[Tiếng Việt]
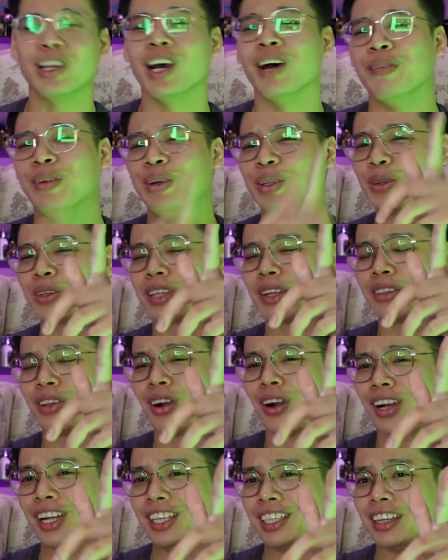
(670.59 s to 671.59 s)
ấn nút chuông theo
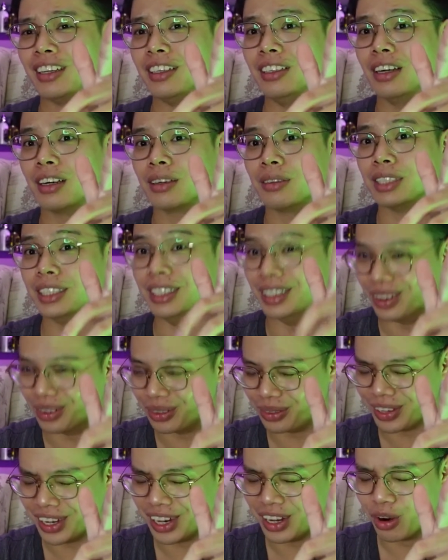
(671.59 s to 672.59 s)
dõi để nhận được nhiều
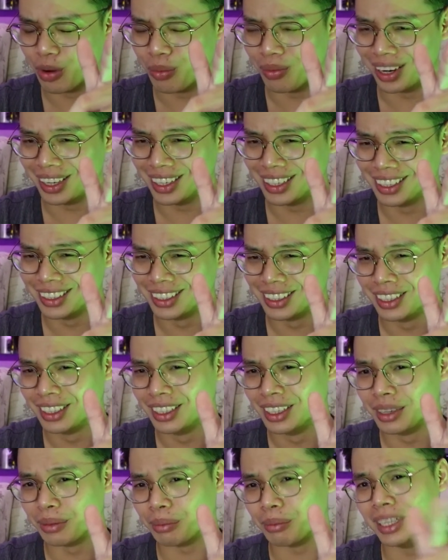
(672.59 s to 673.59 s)
video mới hơn
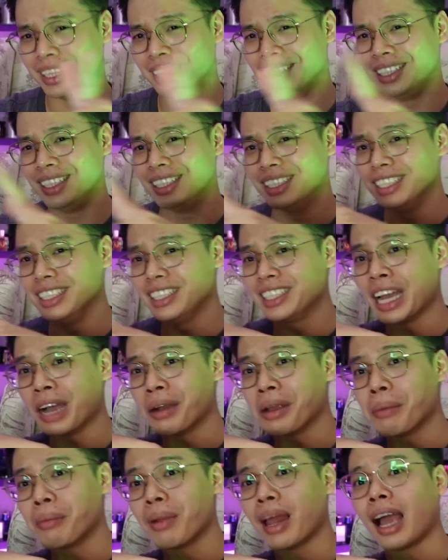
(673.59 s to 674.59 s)
Bây giờ thì xin chào
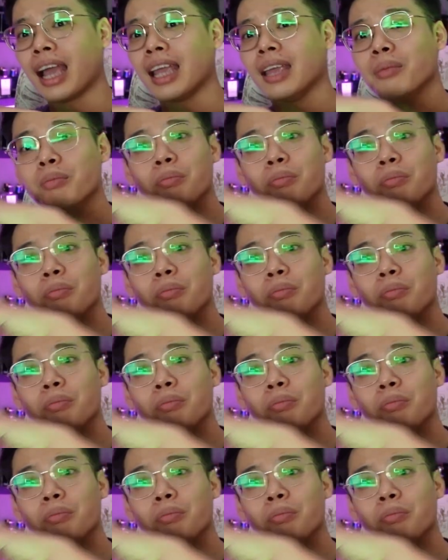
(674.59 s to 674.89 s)
hẹn lại